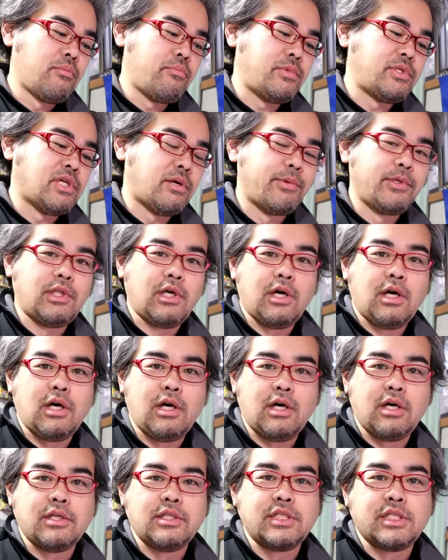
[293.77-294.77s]
目覚めた
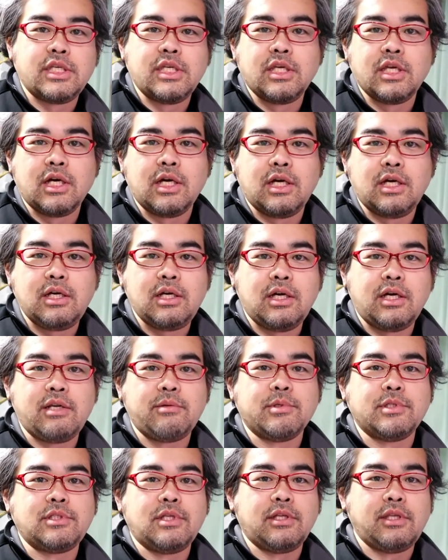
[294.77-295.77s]
時期があり
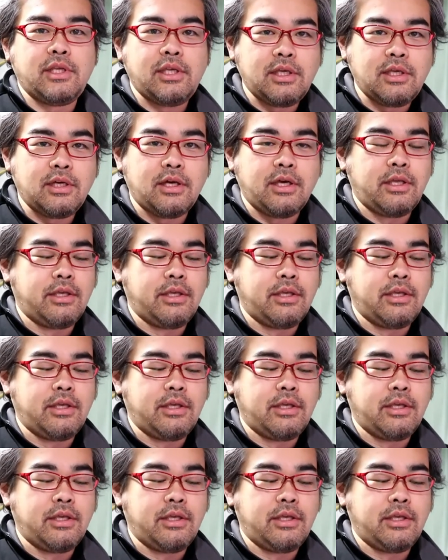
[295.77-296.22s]
ましたね。は